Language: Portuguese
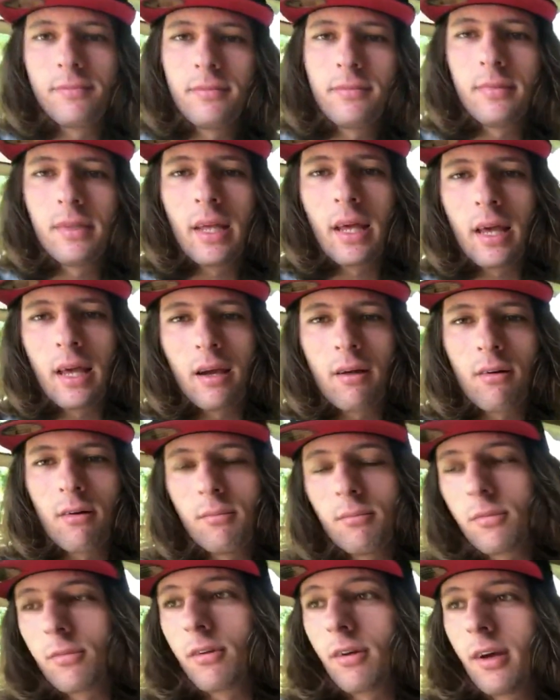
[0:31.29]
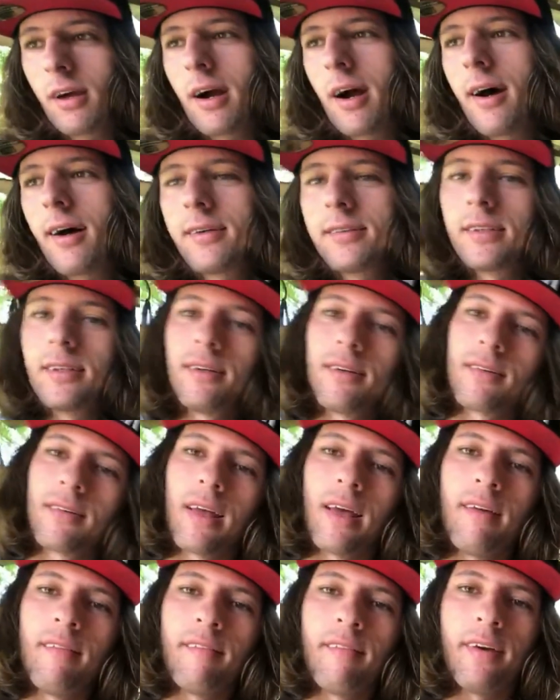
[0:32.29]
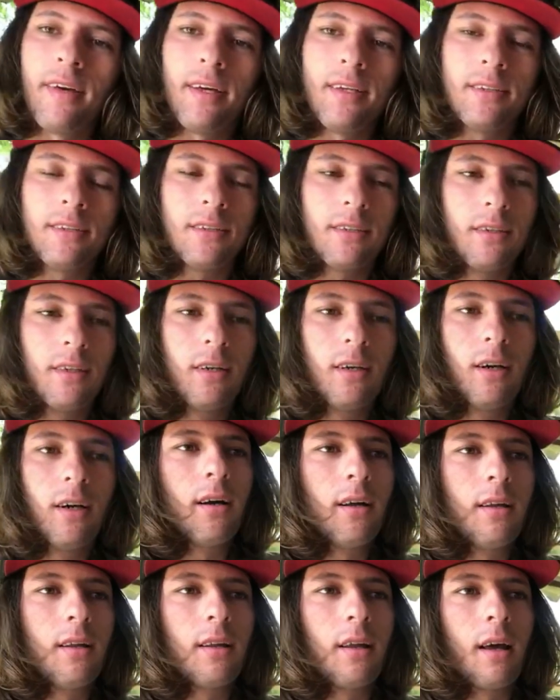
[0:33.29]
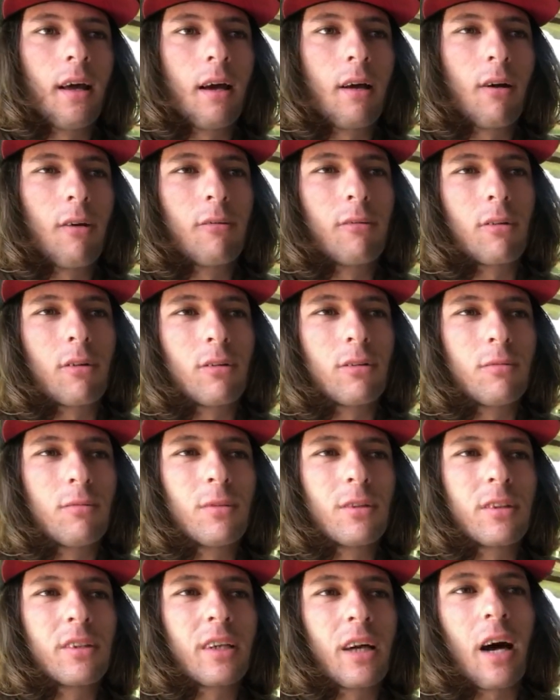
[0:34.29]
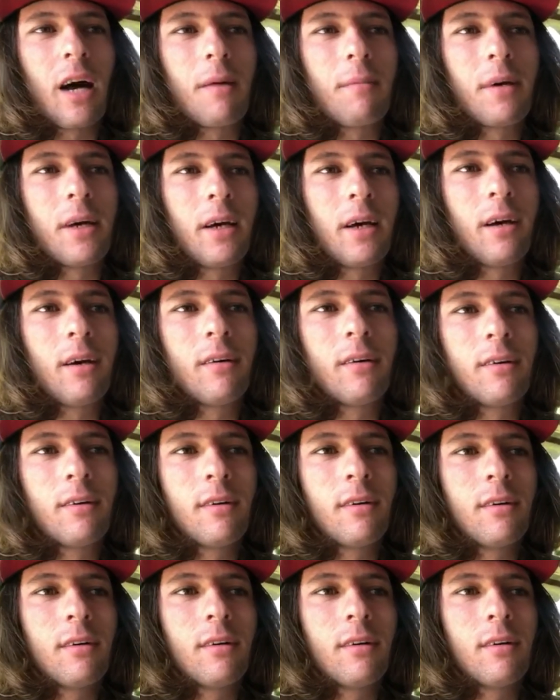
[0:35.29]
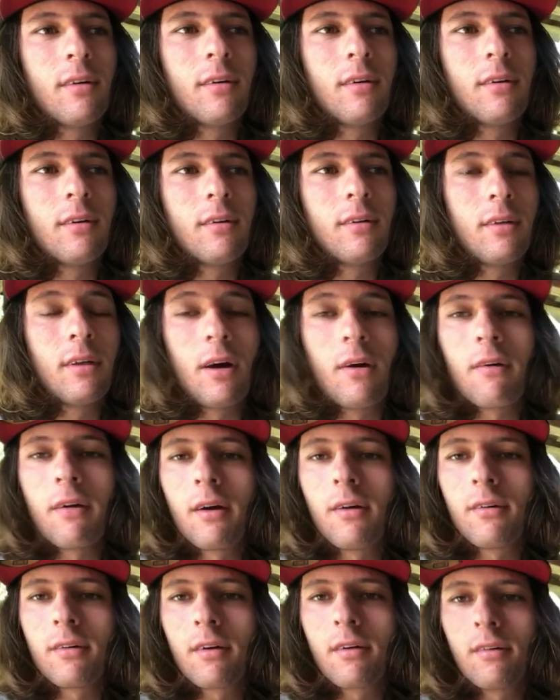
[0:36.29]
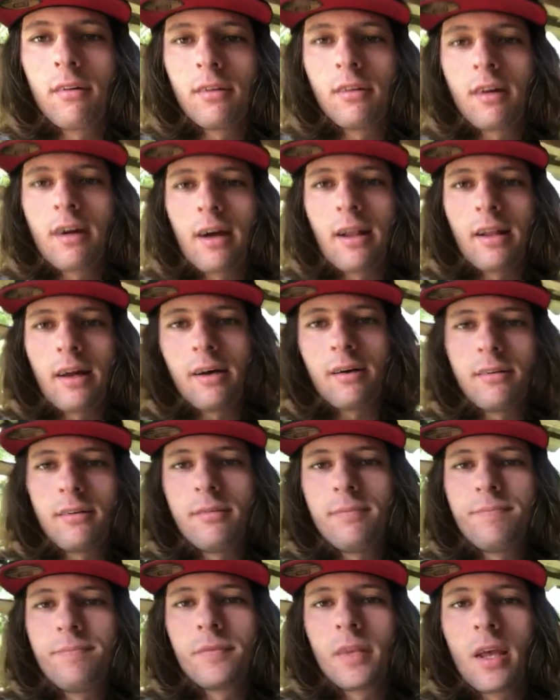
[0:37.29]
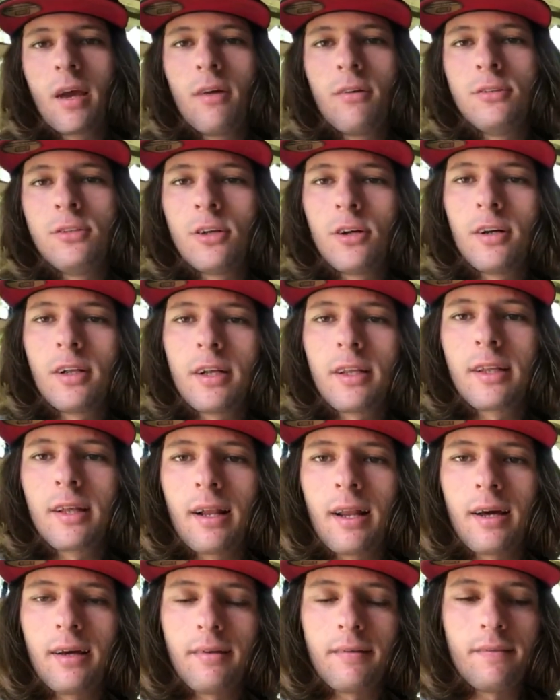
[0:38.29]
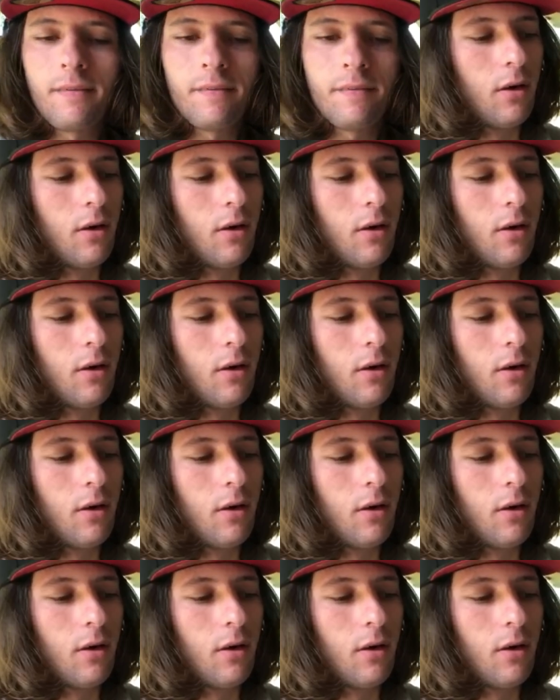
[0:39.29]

Daí como tô em casa, não tem vídeo. Daí como todo mundo sabe, eu não é eu que cuido do canal, é o Jonathan lá.